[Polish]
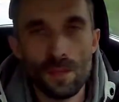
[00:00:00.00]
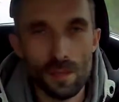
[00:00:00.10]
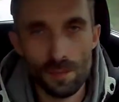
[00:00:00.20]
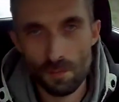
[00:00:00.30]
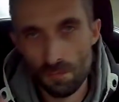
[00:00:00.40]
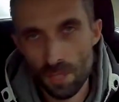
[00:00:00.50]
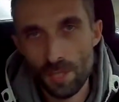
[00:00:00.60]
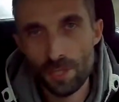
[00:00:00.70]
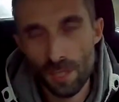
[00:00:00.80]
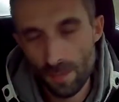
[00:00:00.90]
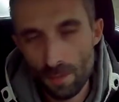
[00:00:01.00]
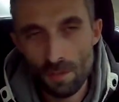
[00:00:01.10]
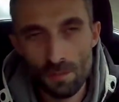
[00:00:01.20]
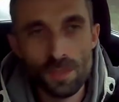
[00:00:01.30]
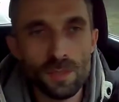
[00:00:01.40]
y, są przejścia
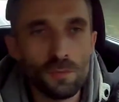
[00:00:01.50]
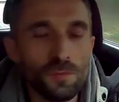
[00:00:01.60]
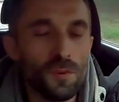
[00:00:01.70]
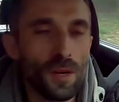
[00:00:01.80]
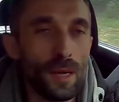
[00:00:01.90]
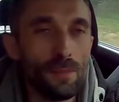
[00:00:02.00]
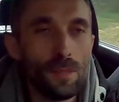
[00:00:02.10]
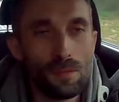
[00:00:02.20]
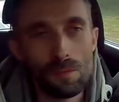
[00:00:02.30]
tylko między utworami,